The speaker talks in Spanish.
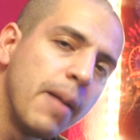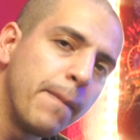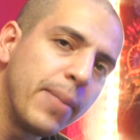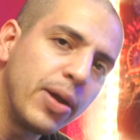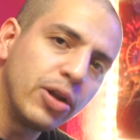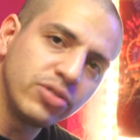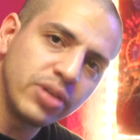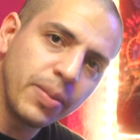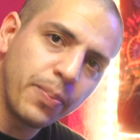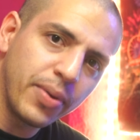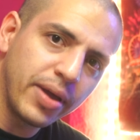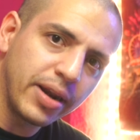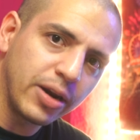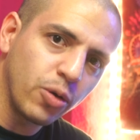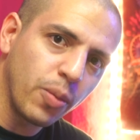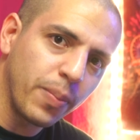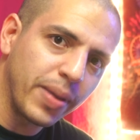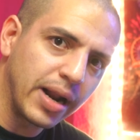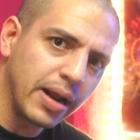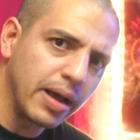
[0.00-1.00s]
Pero se puede
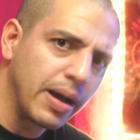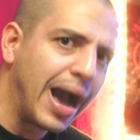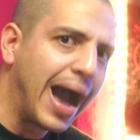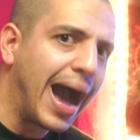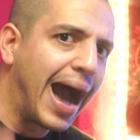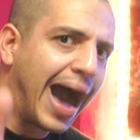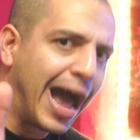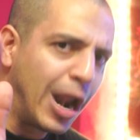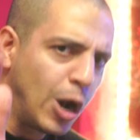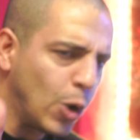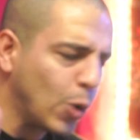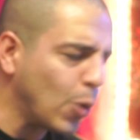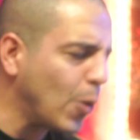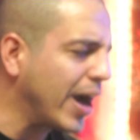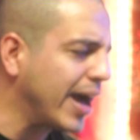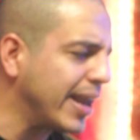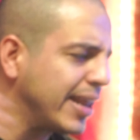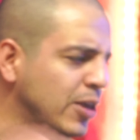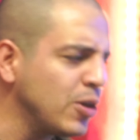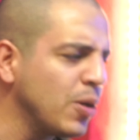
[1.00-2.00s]
recuperar. Hazlo con
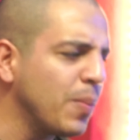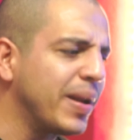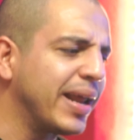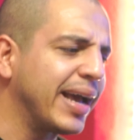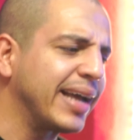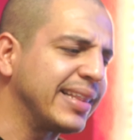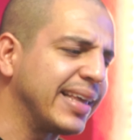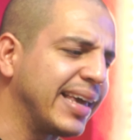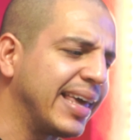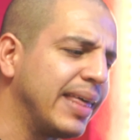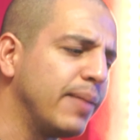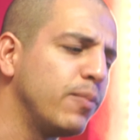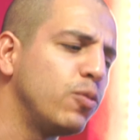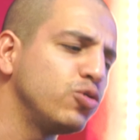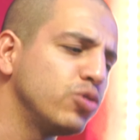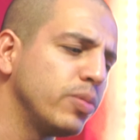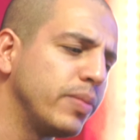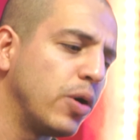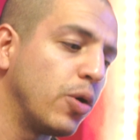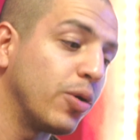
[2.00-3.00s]
cariño para que te quede
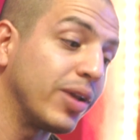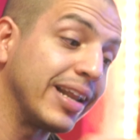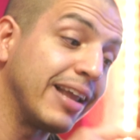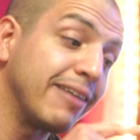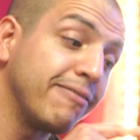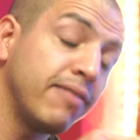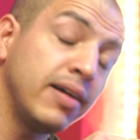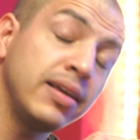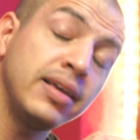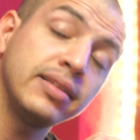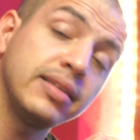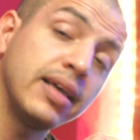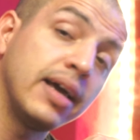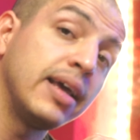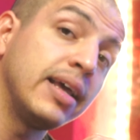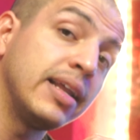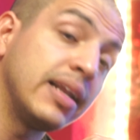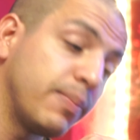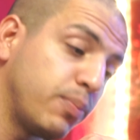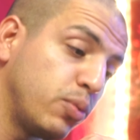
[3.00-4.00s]
mucho mejor. La falla
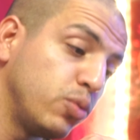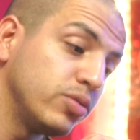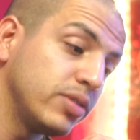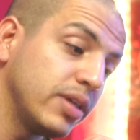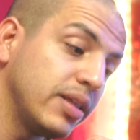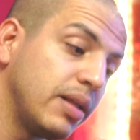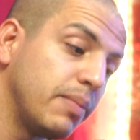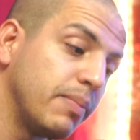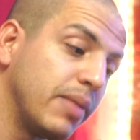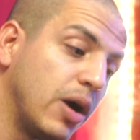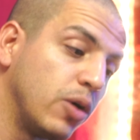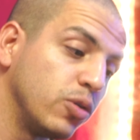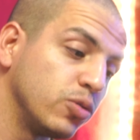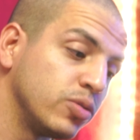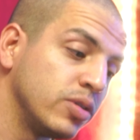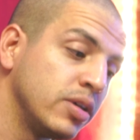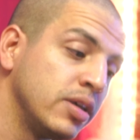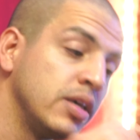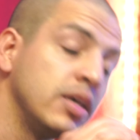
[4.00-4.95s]
está en la punta del mouse.